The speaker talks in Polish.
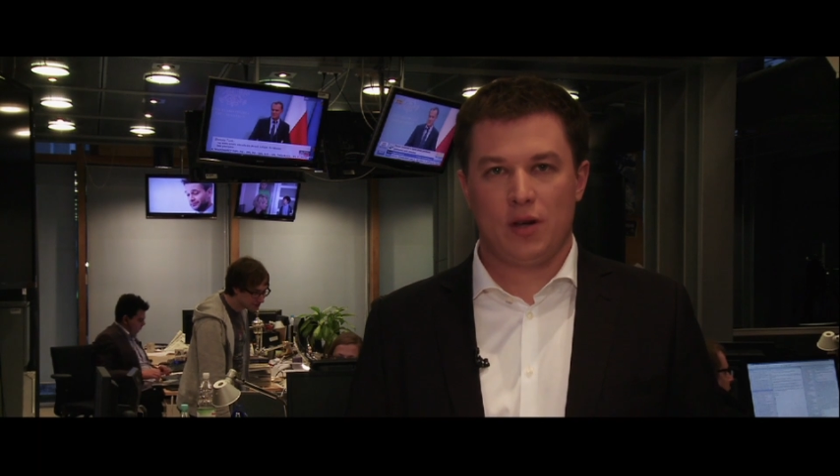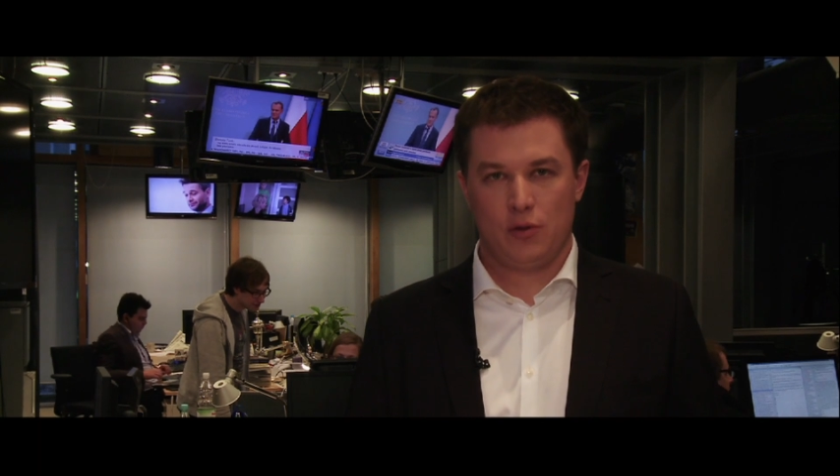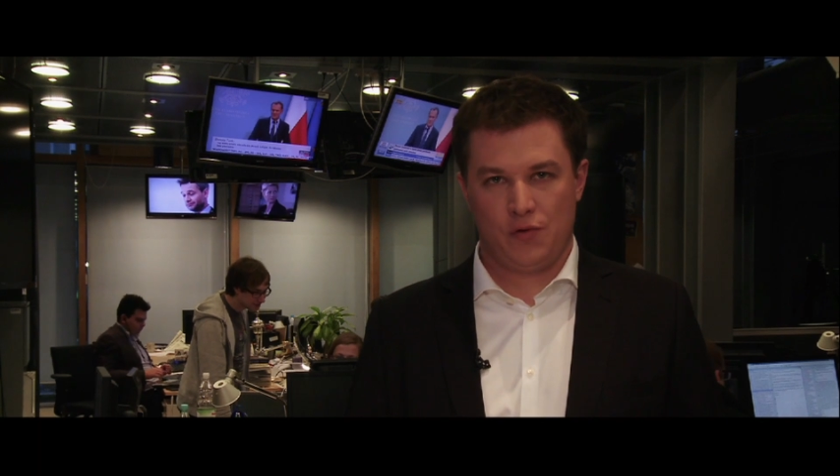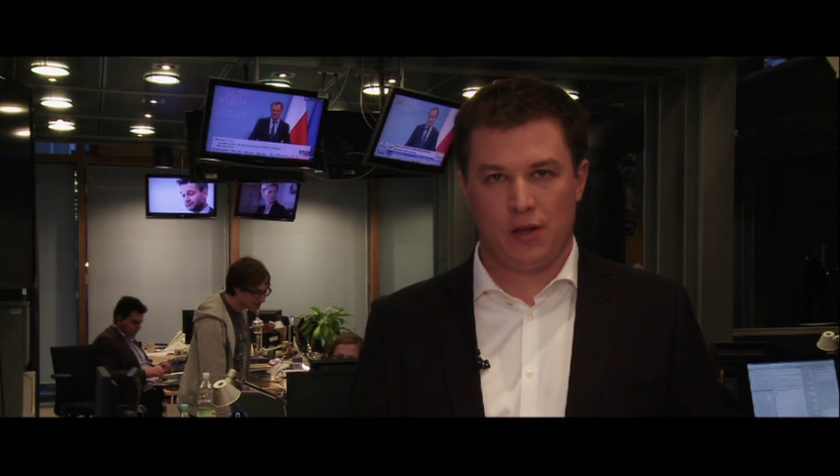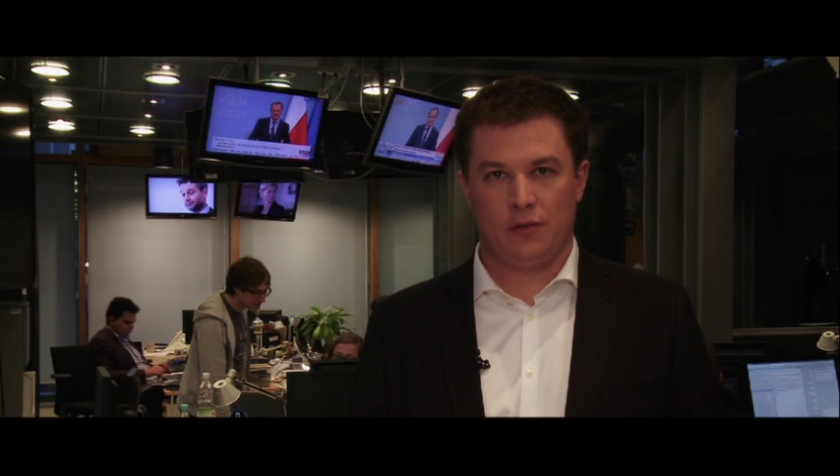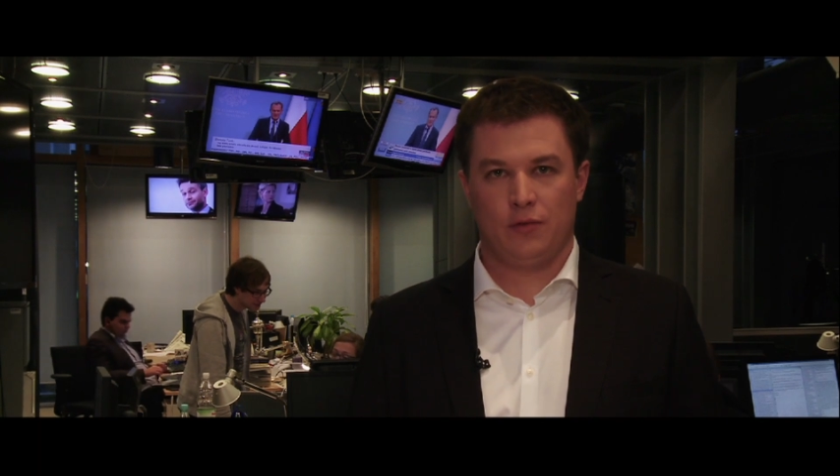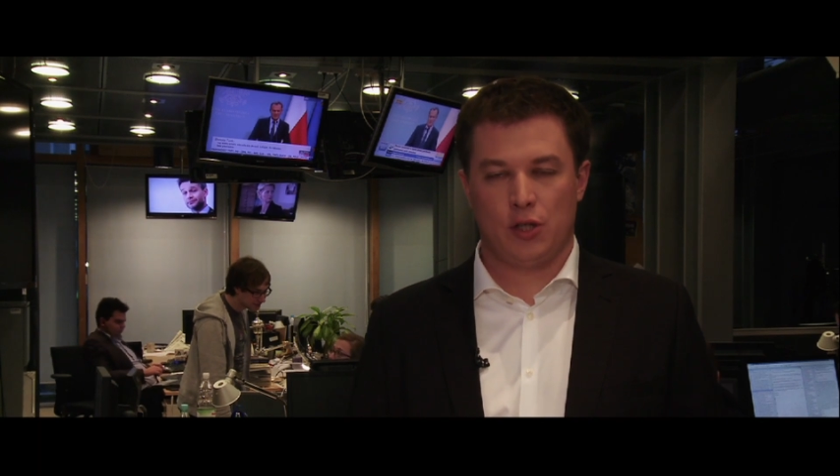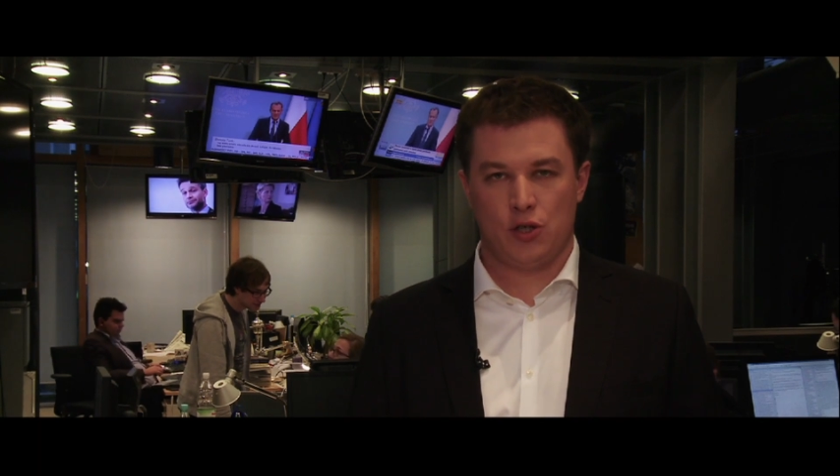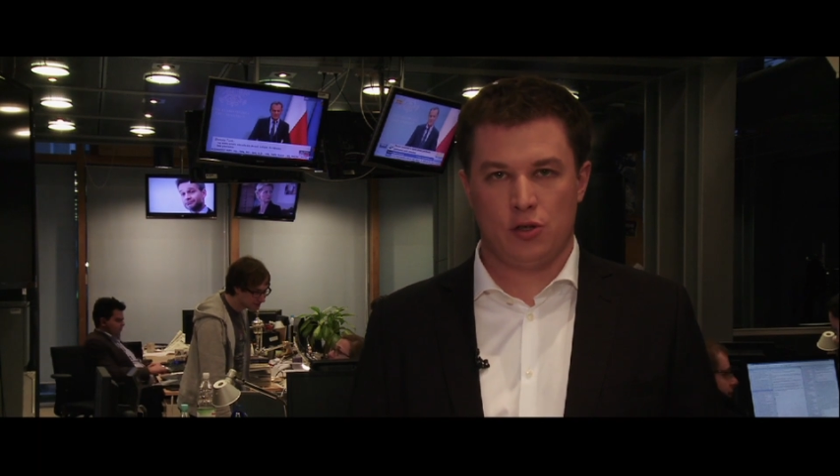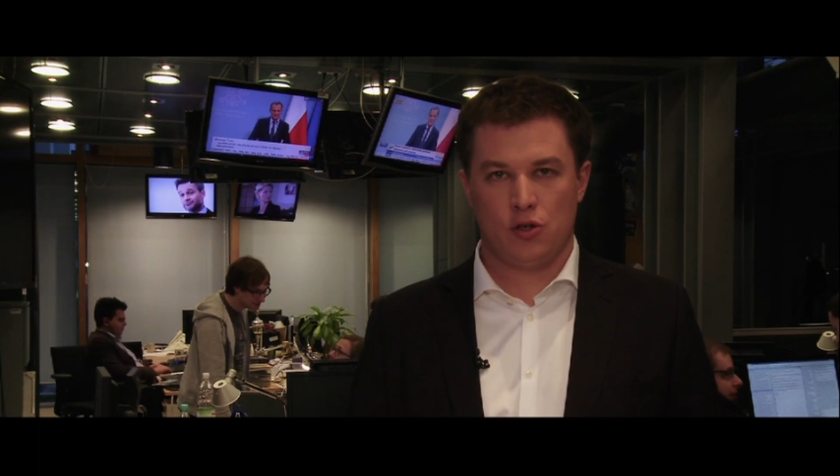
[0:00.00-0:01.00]
obrazu świata w
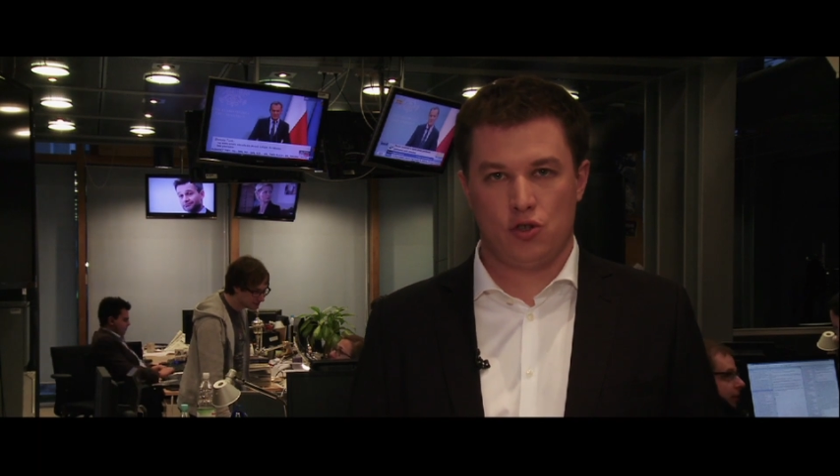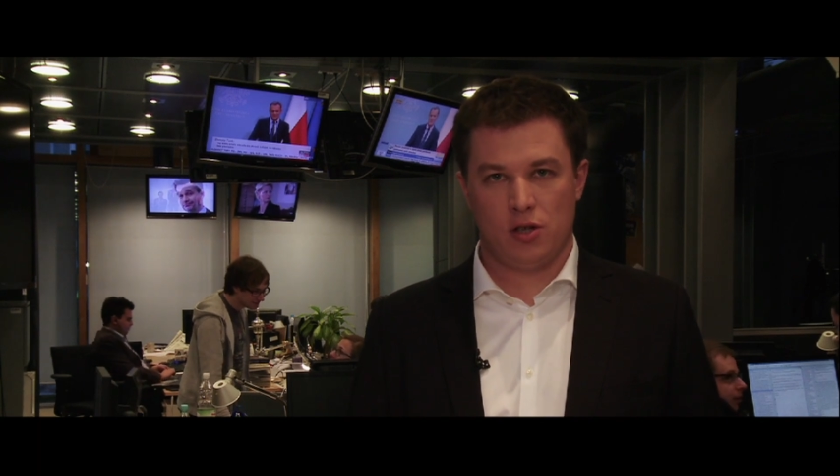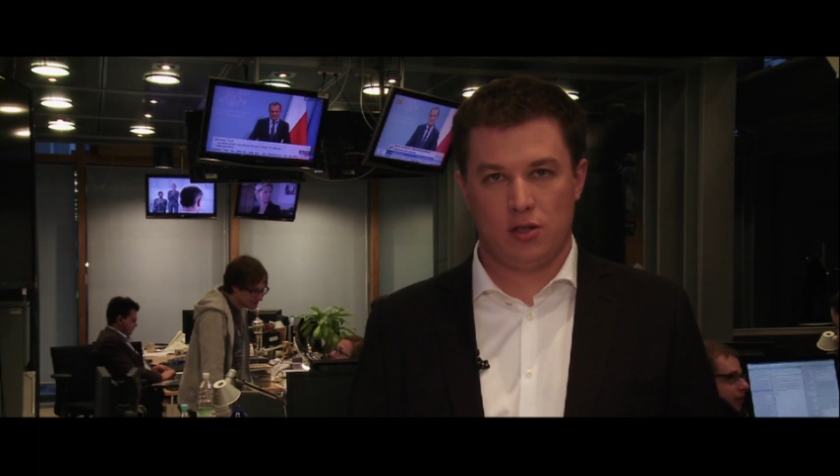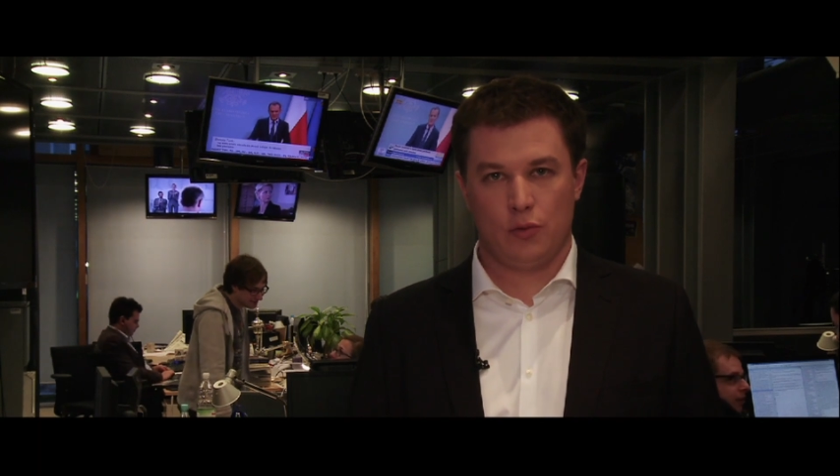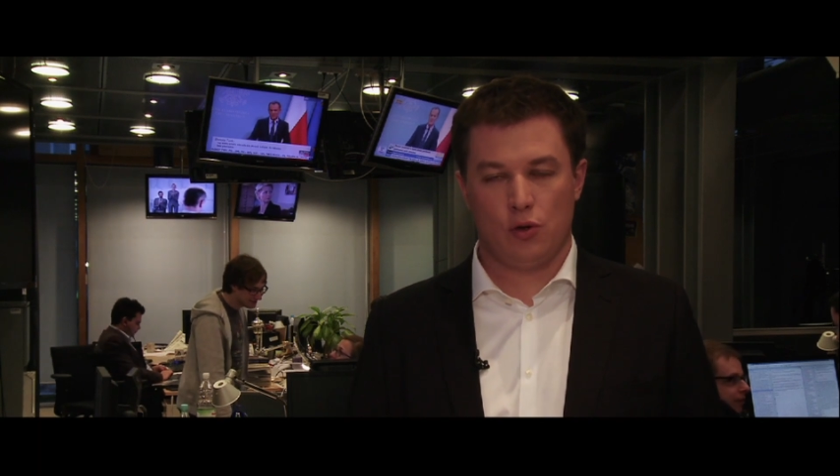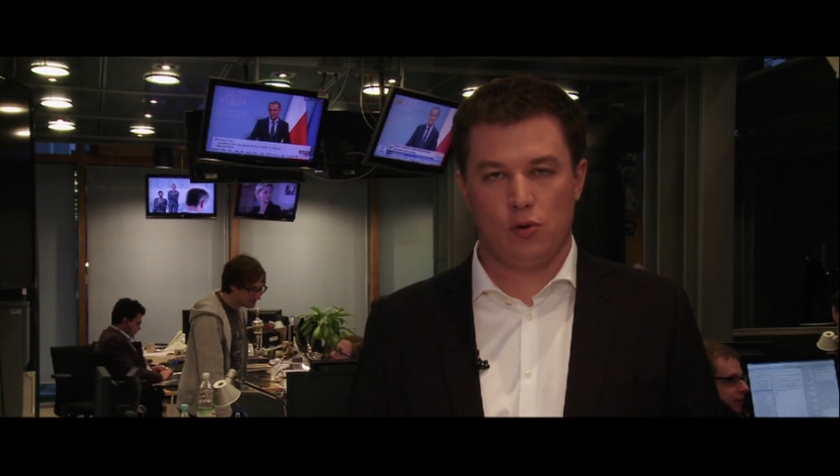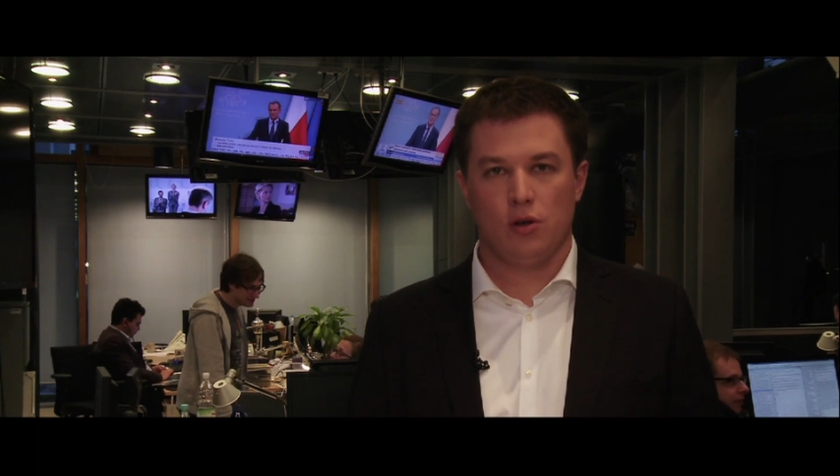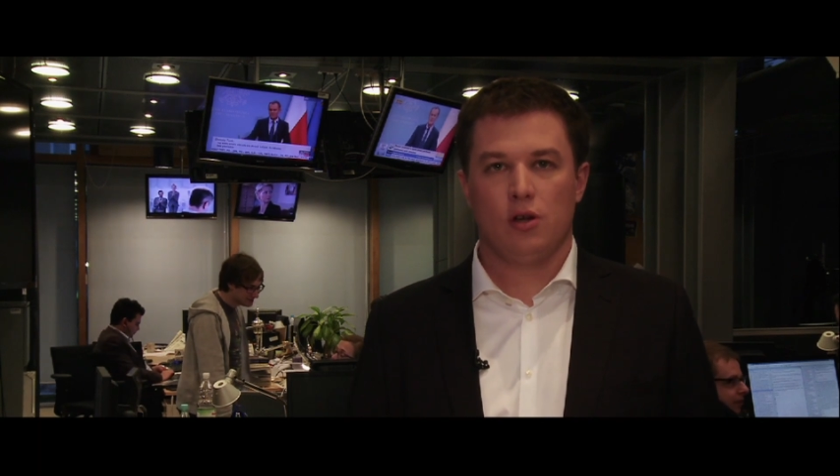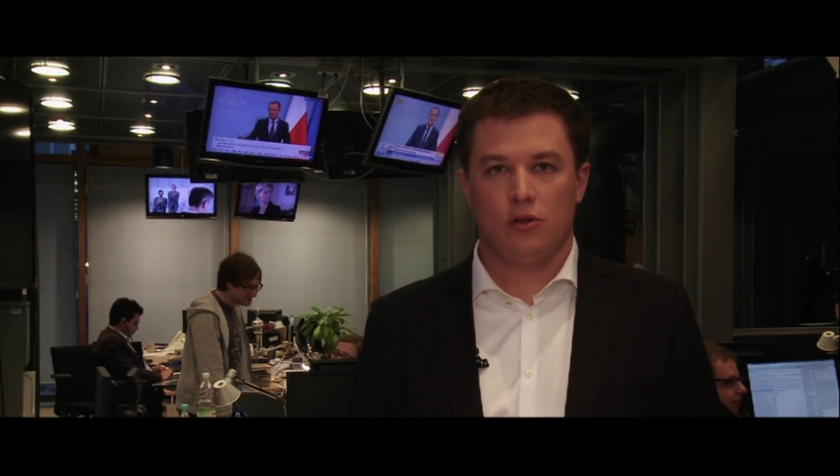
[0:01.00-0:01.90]
2013 roku